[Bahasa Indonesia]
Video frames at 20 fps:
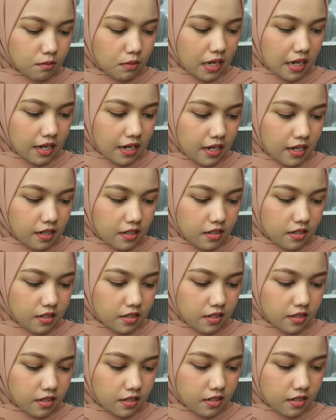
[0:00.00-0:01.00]
di belakang
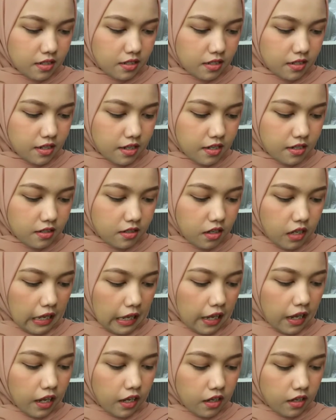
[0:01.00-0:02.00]
dan
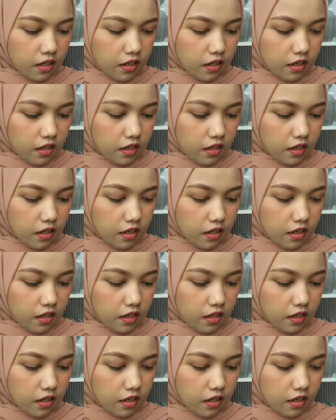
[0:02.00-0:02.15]
eh